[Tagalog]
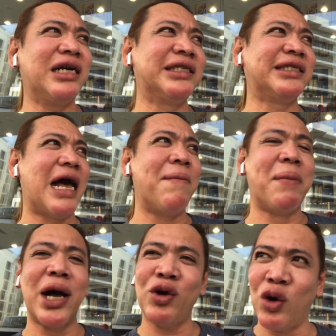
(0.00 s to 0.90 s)
ng
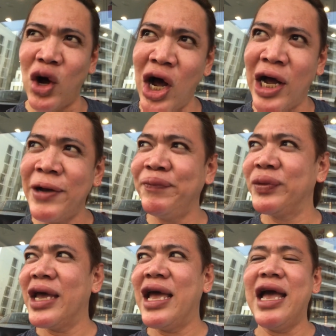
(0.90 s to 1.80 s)
kasama ko. Ah.
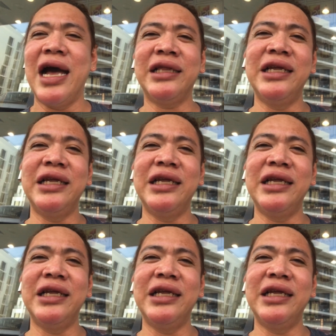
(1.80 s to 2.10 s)
At